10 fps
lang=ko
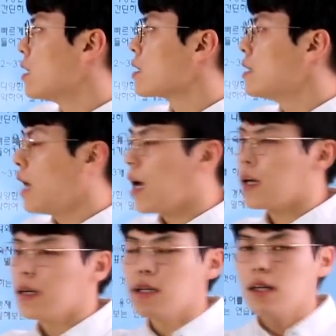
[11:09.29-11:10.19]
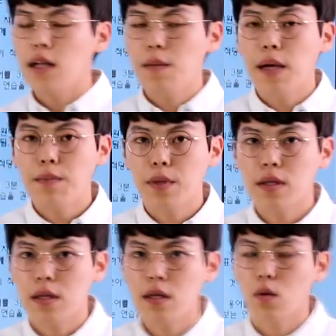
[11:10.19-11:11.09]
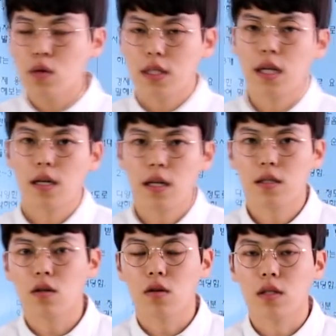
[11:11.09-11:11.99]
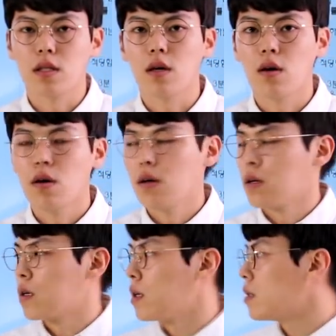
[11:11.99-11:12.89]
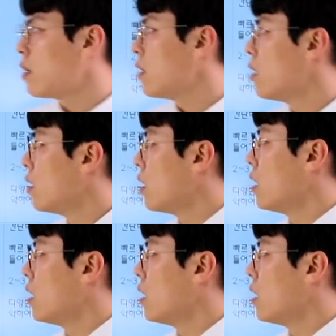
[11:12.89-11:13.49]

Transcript: 그냥 일반 PT로 진행을 했었거든요. 그래서